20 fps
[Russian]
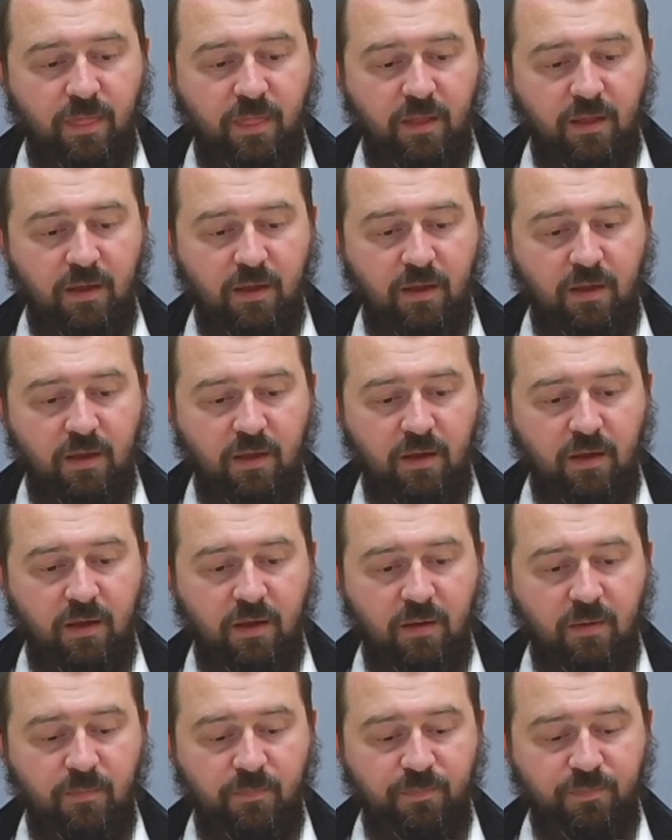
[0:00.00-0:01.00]

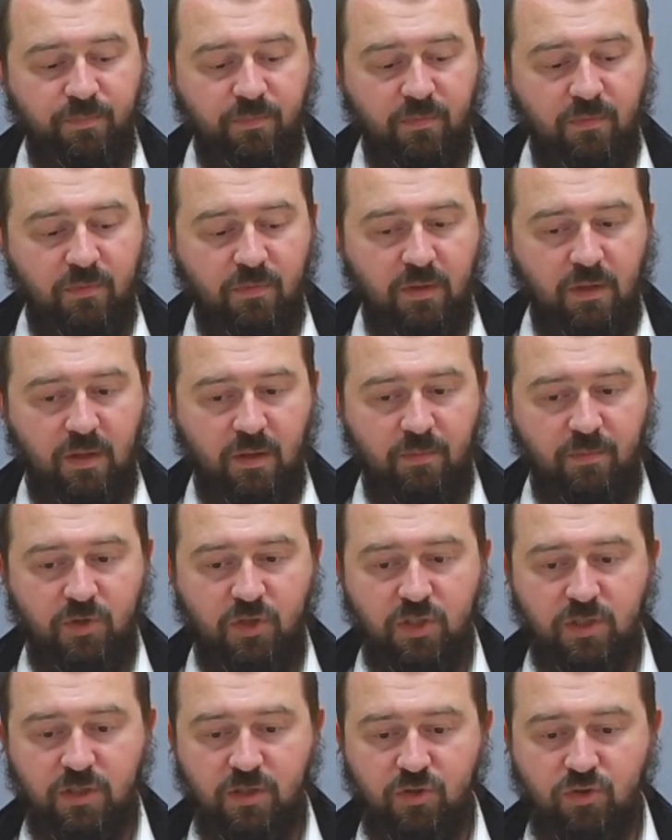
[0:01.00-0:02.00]
И, мы
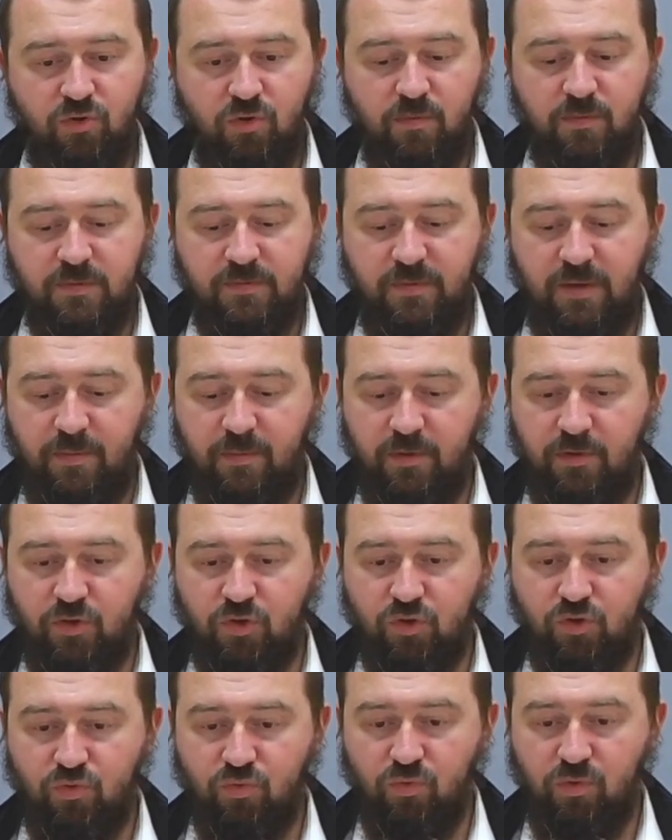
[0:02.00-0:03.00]
сейчас начнем с вами
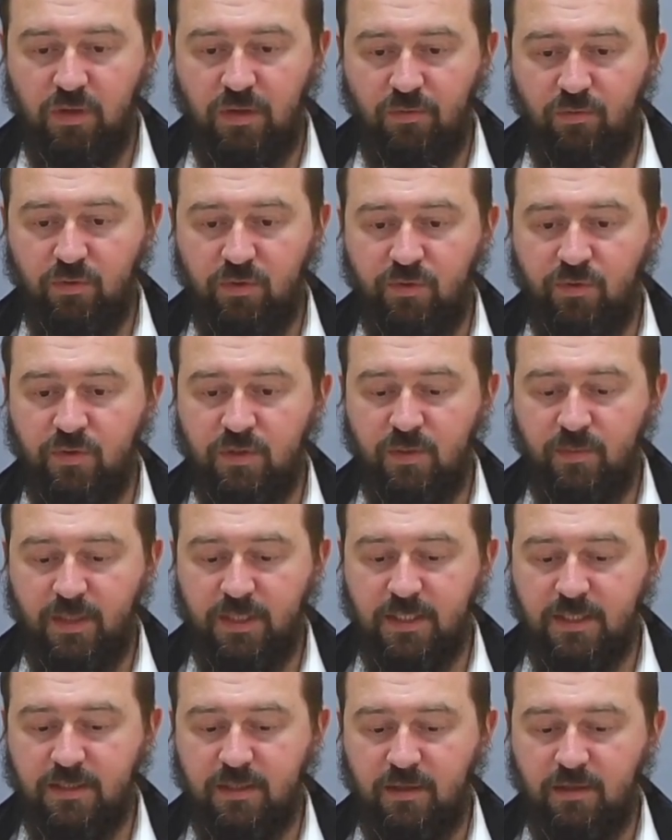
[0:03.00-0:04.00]
шестую главу,
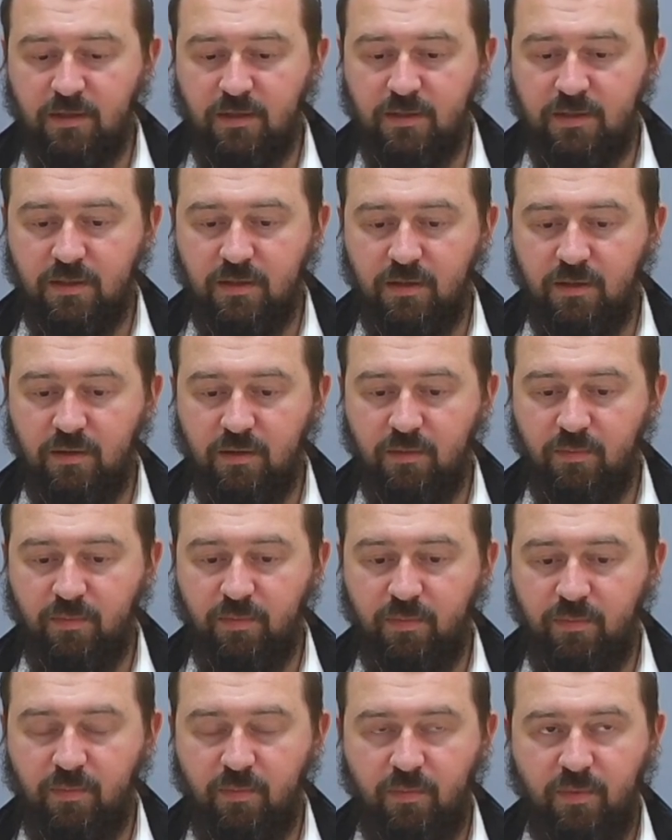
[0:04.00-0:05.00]
95 страницы,
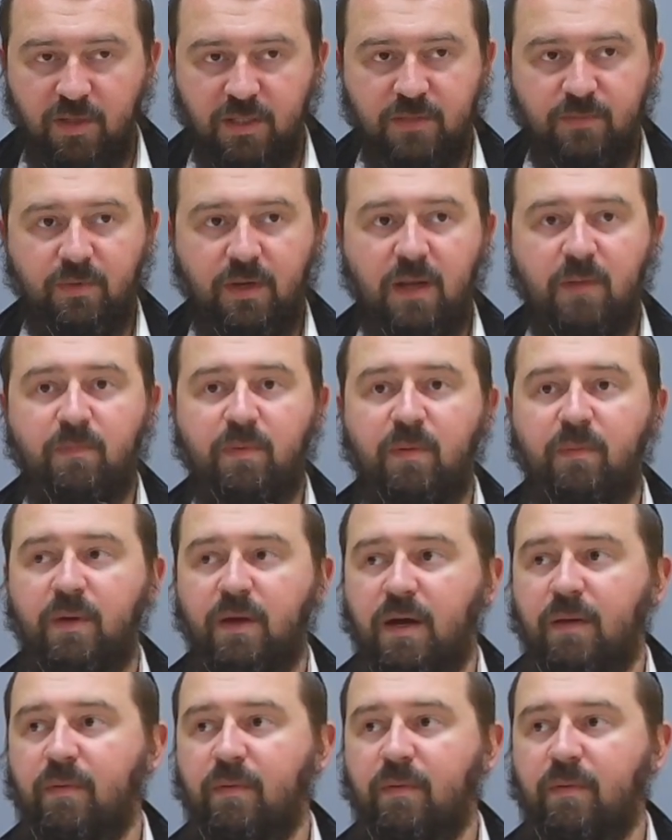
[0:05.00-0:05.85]
разбирать пример.